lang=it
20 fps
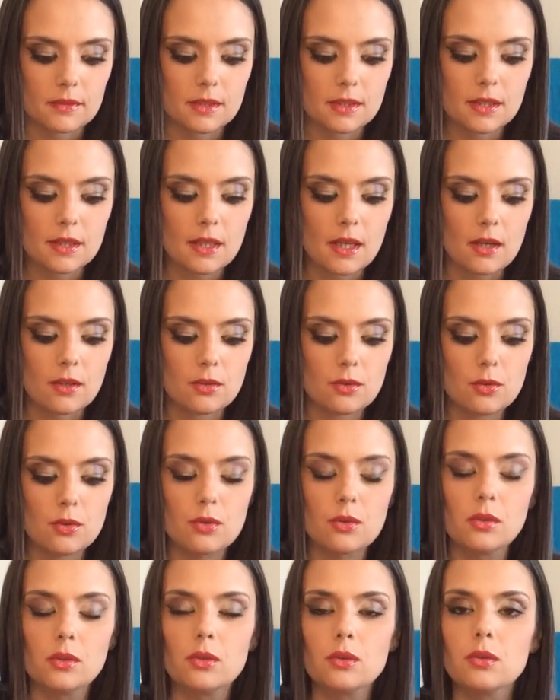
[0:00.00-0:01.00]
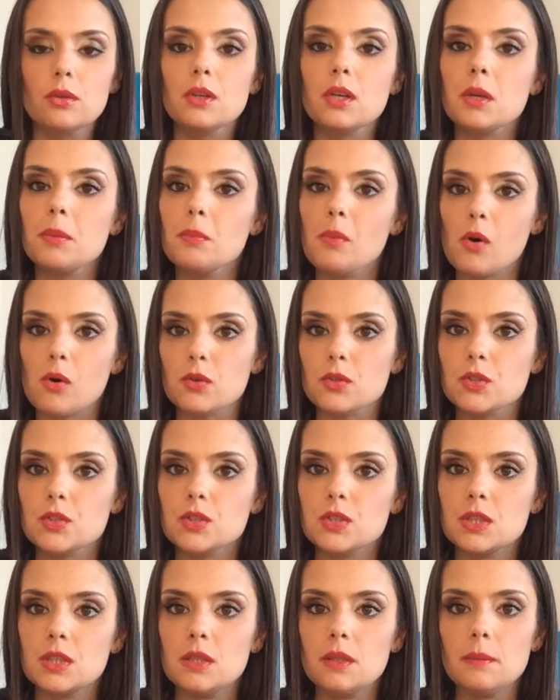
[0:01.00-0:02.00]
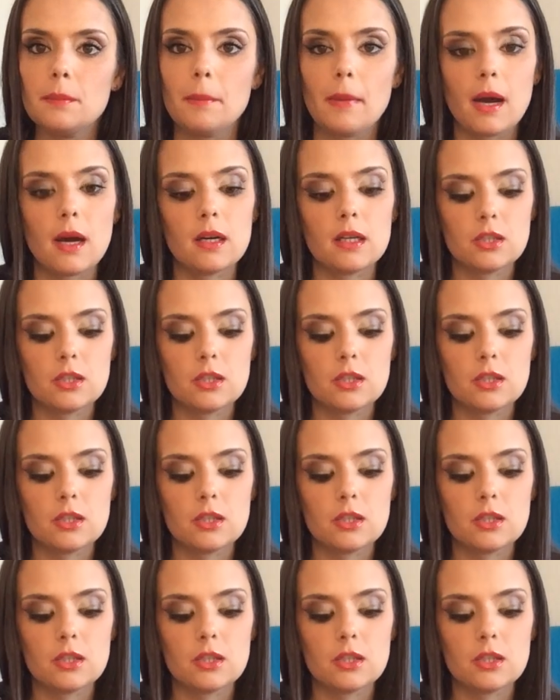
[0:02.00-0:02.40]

saranno non rimossi ma